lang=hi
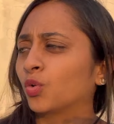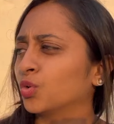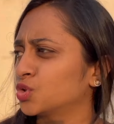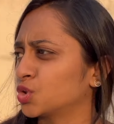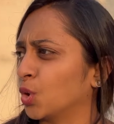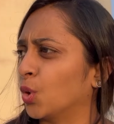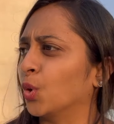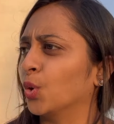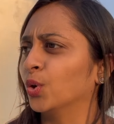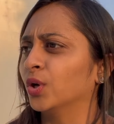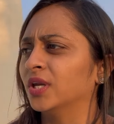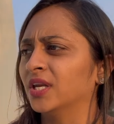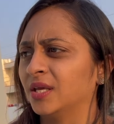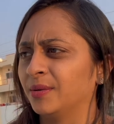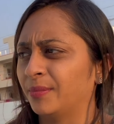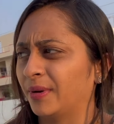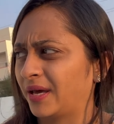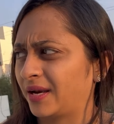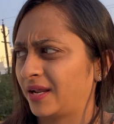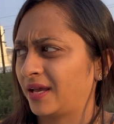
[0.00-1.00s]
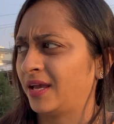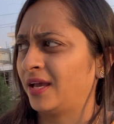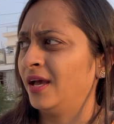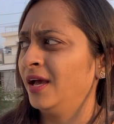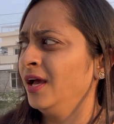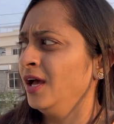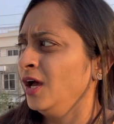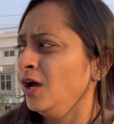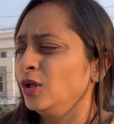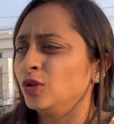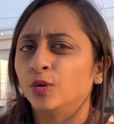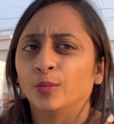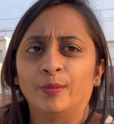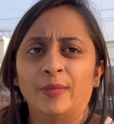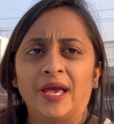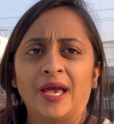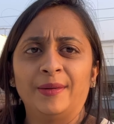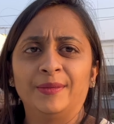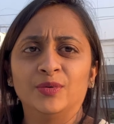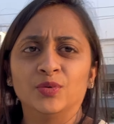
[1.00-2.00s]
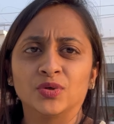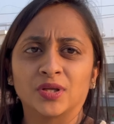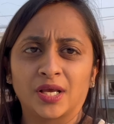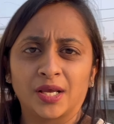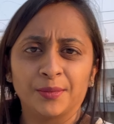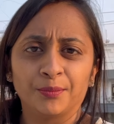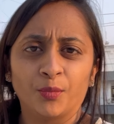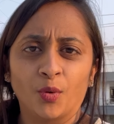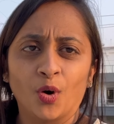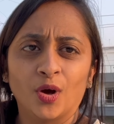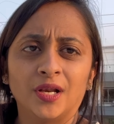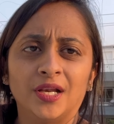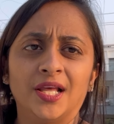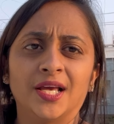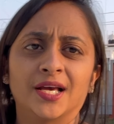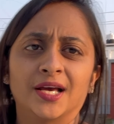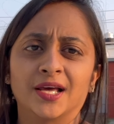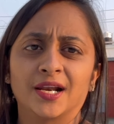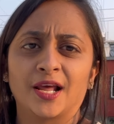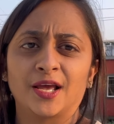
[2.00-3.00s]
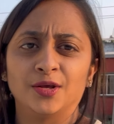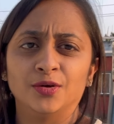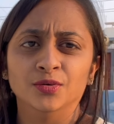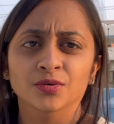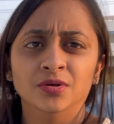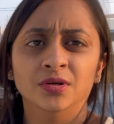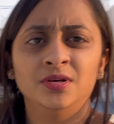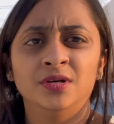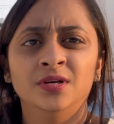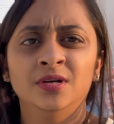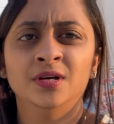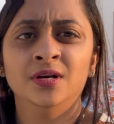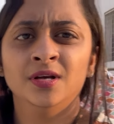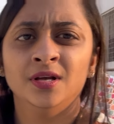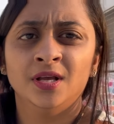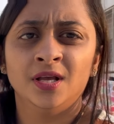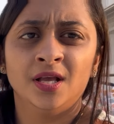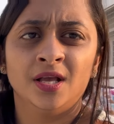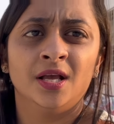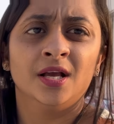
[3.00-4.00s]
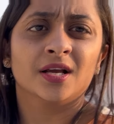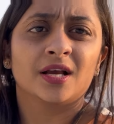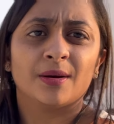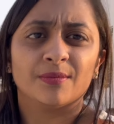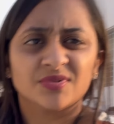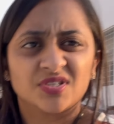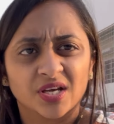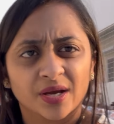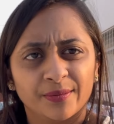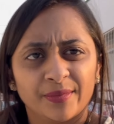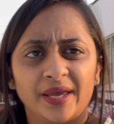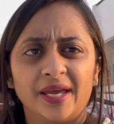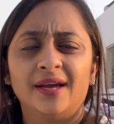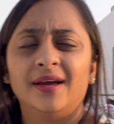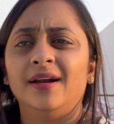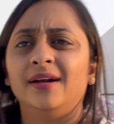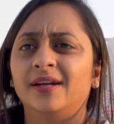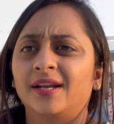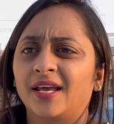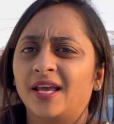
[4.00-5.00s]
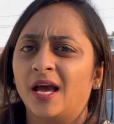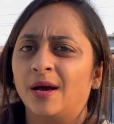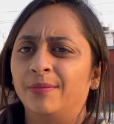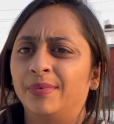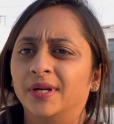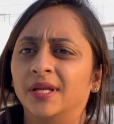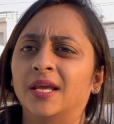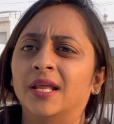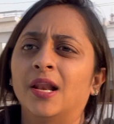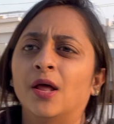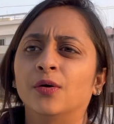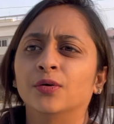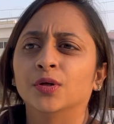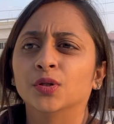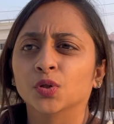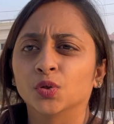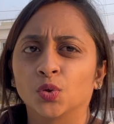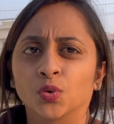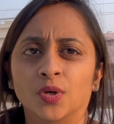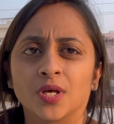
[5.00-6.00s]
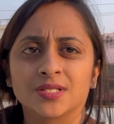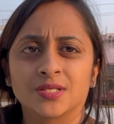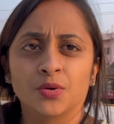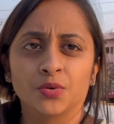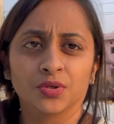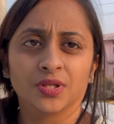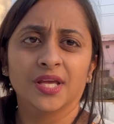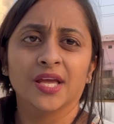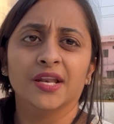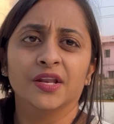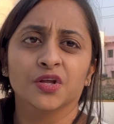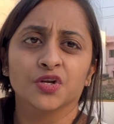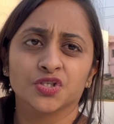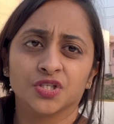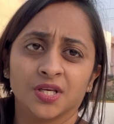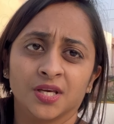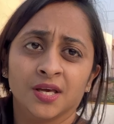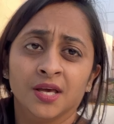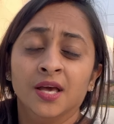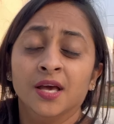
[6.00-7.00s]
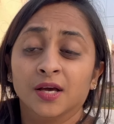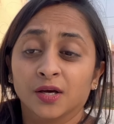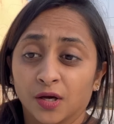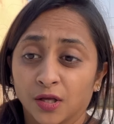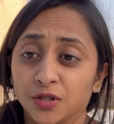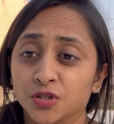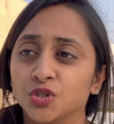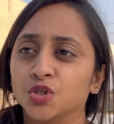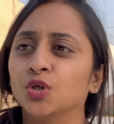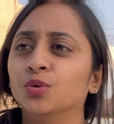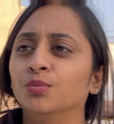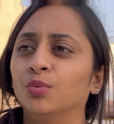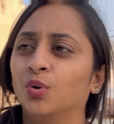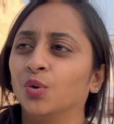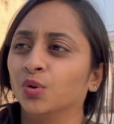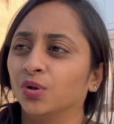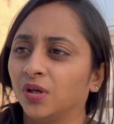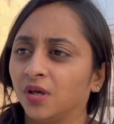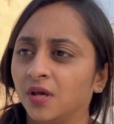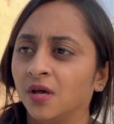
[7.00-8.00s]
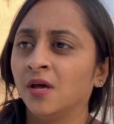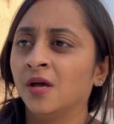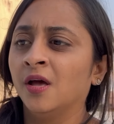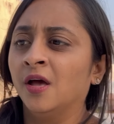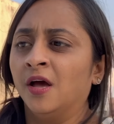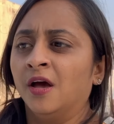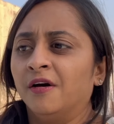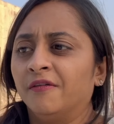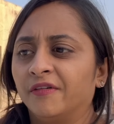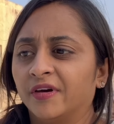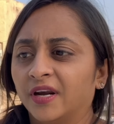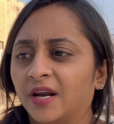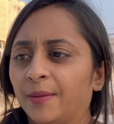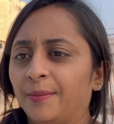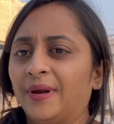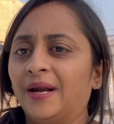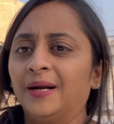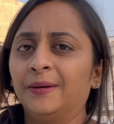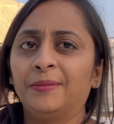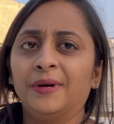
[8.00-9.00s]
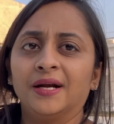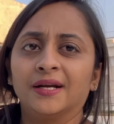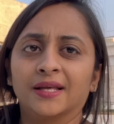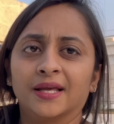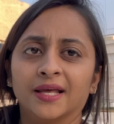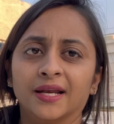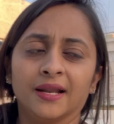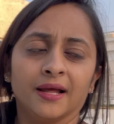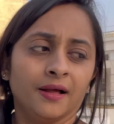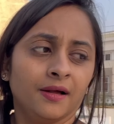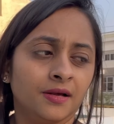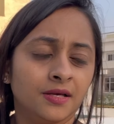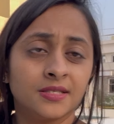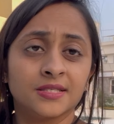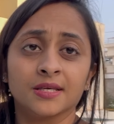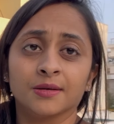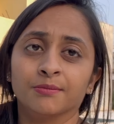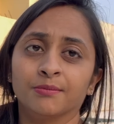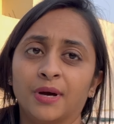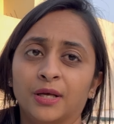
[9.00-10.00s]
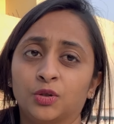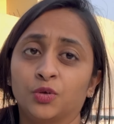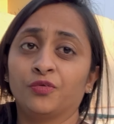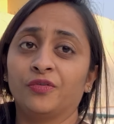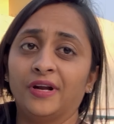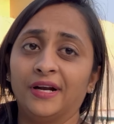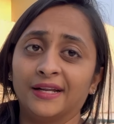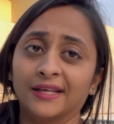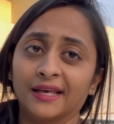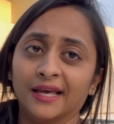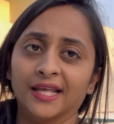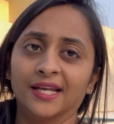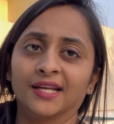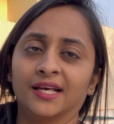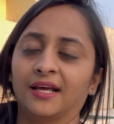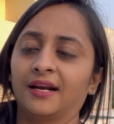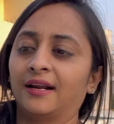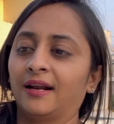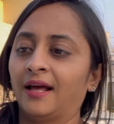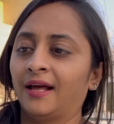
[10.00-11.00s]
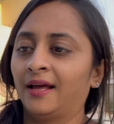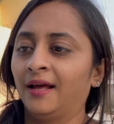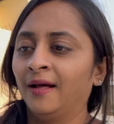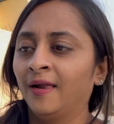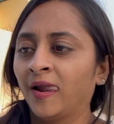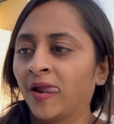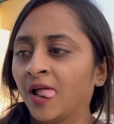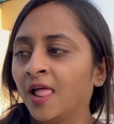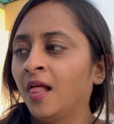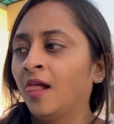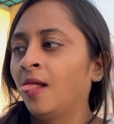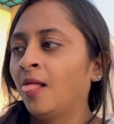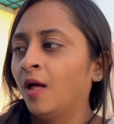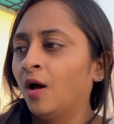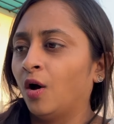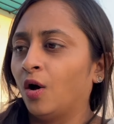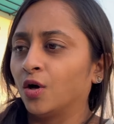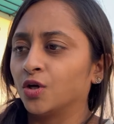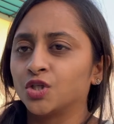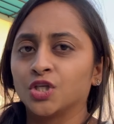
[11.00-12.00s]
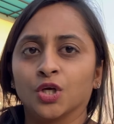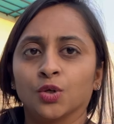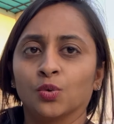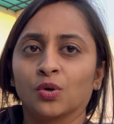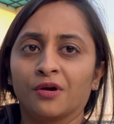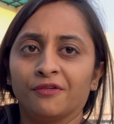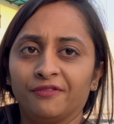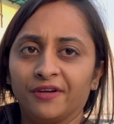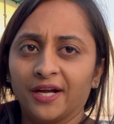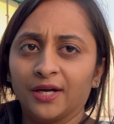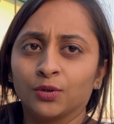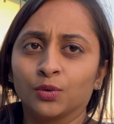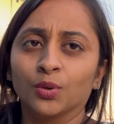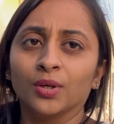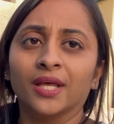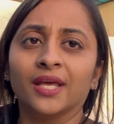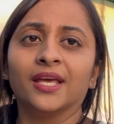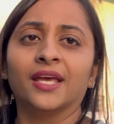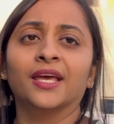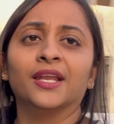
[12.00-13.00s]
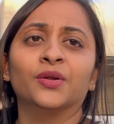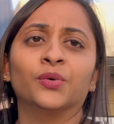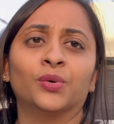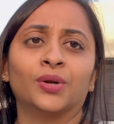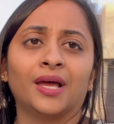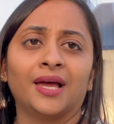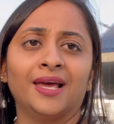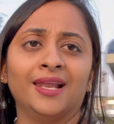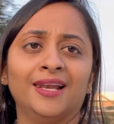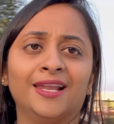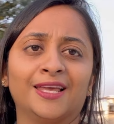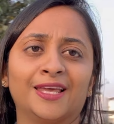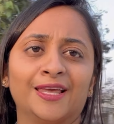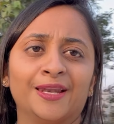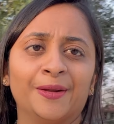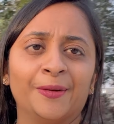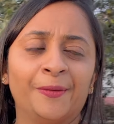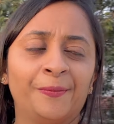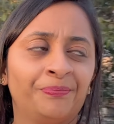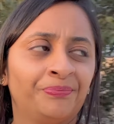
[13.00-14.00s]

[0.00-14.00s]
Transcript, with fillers: कुछ हो ही नहीं पा रहा है तो मैं अभी उनकी बॉल लेकर आई हूँ कम से कम एक घंटा यहाँ पर खिलाऊंगी तो थोड़ा सा उनकी एनर्जी कंज्यूम होगी वरना बैठ बैठ के ना सिम्बा तो वेट गेन कर रहा है और शेरू का वेट तो नहीं गेन हो रहा है लेकिन